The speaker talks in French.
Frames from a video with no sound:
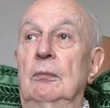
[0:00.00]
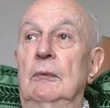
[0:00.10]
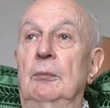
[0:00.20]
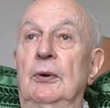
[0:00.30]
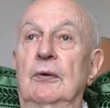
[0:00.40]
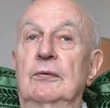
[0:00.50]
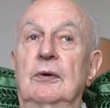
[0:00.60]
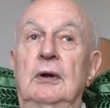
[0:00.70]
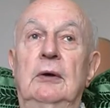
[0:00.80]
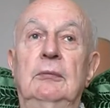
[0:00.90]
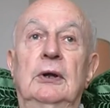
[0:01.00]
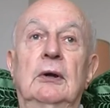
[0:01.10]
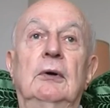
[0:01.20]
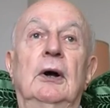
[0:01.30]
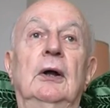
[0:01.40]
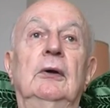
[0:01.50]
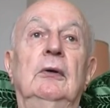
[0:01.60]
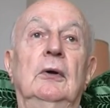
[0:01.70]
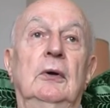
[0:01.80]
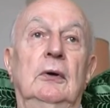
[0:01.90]
Et pendant ce temps-là, mes camarades,
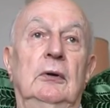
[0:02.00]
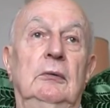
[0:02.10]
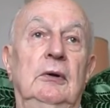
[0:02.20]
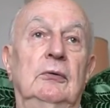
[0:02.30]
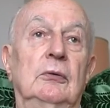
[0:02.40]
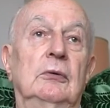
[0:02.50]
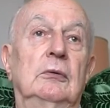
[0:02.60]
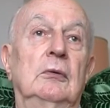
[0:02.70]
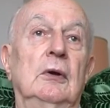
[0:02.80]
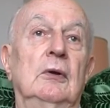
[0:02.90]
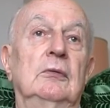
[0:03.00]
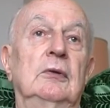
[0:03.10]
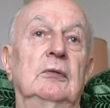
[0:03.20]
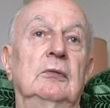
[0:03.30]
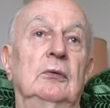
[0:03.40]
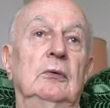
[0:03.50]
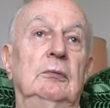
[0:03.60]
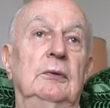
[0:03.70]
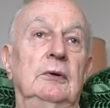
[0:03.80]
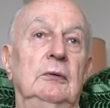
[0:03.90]
les autres sections du,
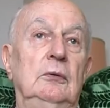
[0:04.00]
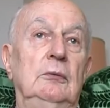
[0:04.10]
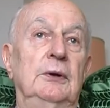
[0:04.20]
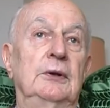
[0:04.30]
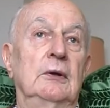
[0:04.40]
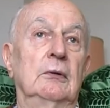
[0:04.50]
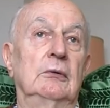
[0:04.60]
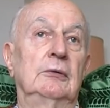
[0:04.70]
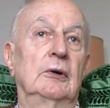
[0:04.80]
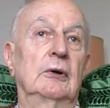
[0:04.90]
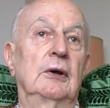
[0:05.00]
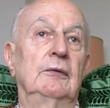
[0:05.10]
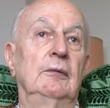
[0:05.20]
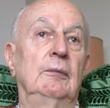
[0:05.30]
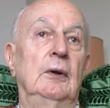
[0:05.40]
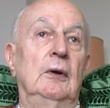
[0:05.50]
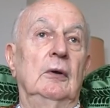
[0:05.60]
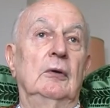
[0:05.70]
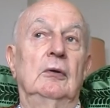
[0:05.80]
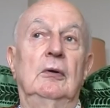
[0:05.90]
bataillon de choc avaient
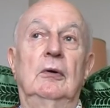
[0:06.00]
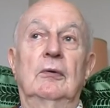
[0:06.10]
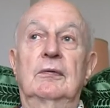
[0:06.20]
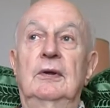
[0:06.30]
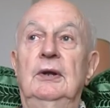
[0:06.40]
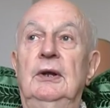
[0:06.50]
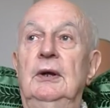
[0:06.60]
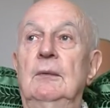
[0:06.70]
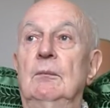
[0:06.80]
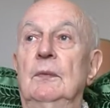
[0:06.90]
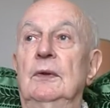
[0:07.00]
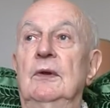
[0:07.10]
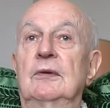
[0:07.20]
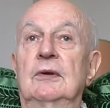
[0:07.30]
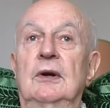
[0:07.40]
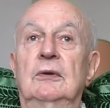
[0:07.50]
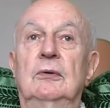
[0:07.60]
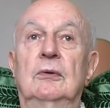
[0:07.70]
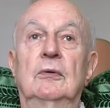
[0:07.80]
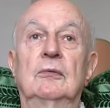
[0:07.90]
lancé des, des attaques
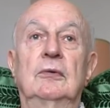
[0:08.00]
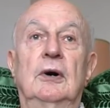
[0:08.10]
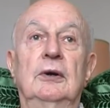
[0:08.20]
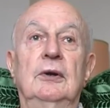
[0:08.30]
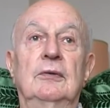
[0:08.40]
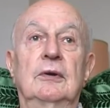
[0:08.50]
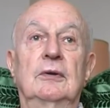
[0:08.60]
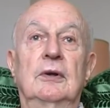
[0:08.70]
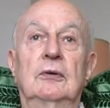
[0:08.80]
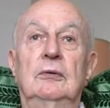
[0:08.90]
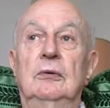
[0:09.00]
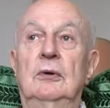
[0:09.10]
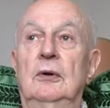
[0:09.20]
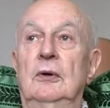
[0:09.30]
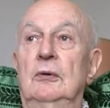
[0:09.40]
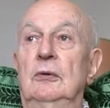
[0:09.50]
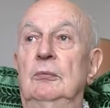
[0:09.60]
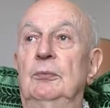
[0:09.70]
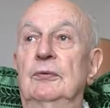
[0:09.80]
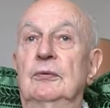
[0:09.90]
de convois, des attaques de, de
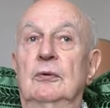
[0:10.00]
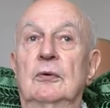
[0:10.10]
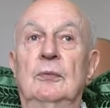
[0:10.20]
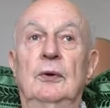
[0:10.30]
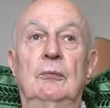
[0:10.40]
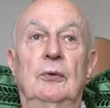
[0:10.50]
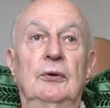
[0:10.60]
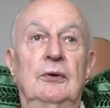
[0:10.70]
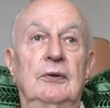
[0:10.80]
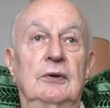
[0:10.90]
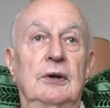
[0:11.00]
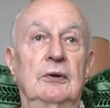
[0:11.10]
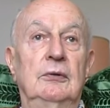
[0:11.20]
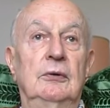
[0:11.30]
postes de commandement, des attaques